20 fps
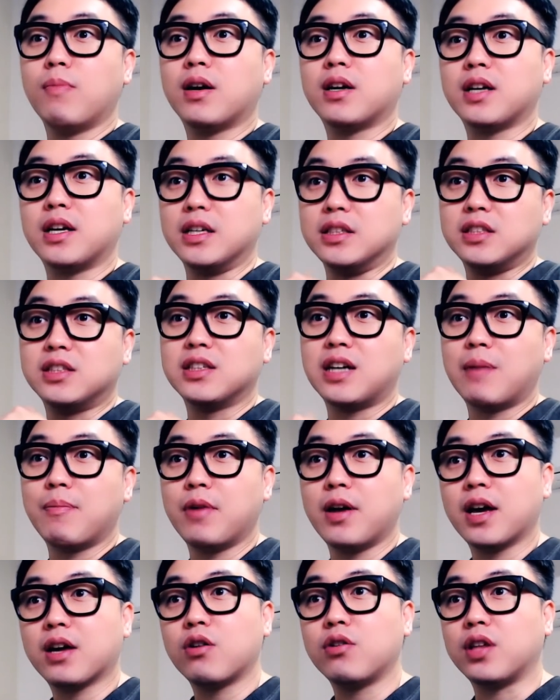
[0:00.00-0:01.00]
그냥 인증하면
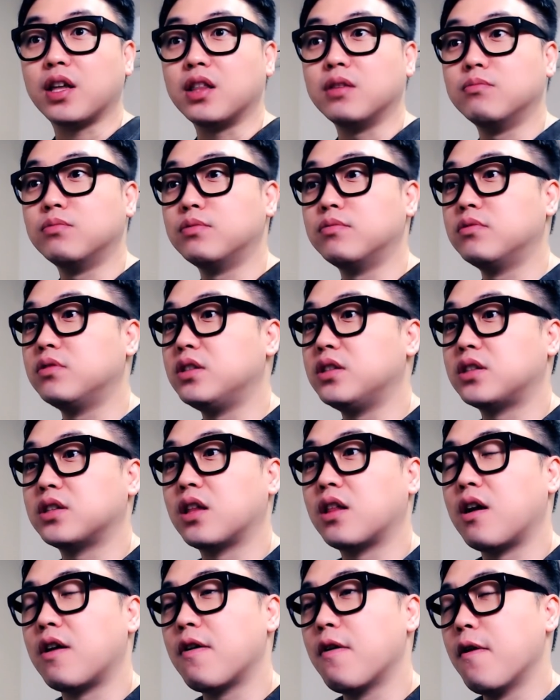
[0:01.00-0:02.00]
해결되는
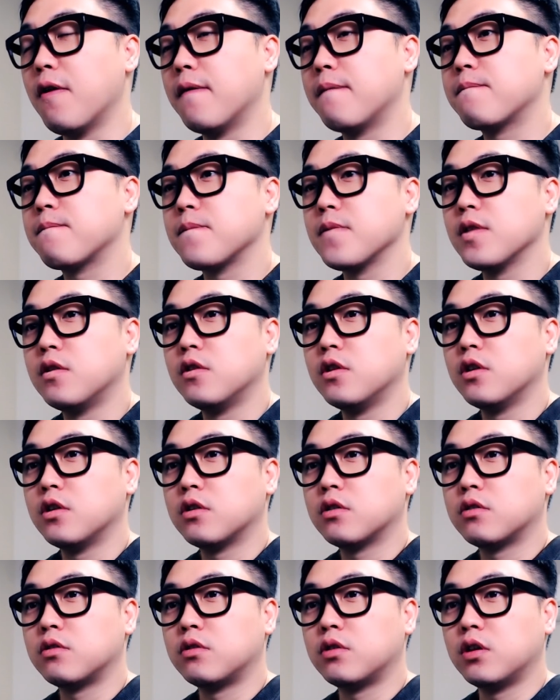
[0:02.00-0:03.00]
부분이잖아요.
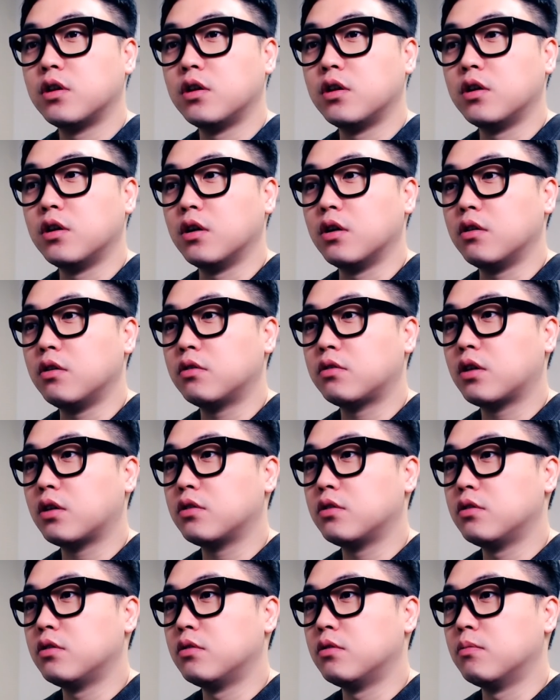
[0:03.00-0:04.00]
근데
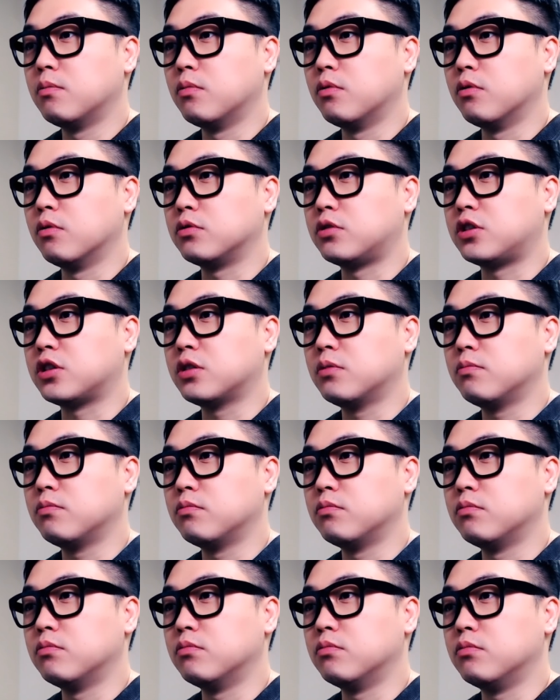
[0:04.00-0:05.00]
일단은 뭐 지금
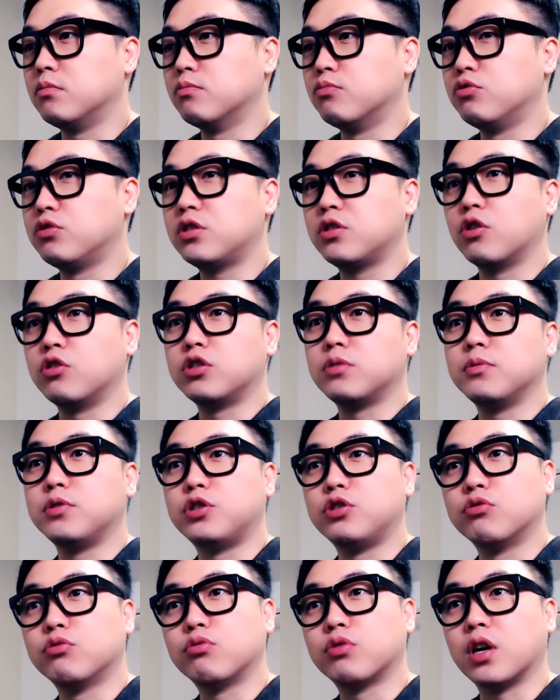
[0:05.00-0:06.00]
문신 열심히
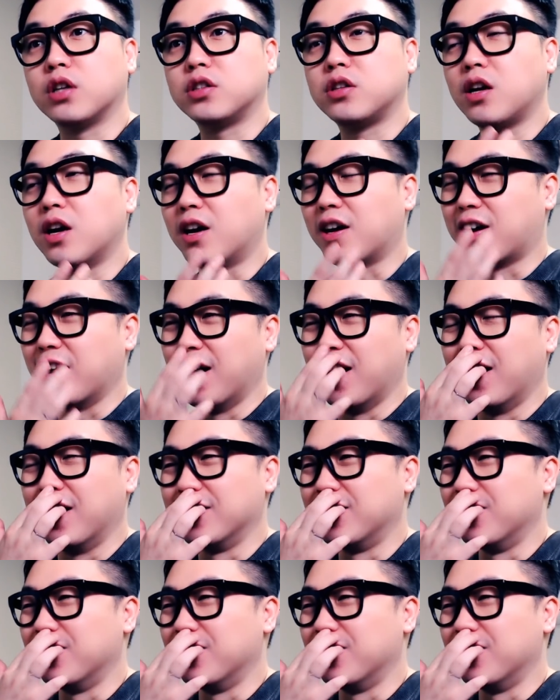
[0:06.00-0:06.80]
지우고 계실랑가는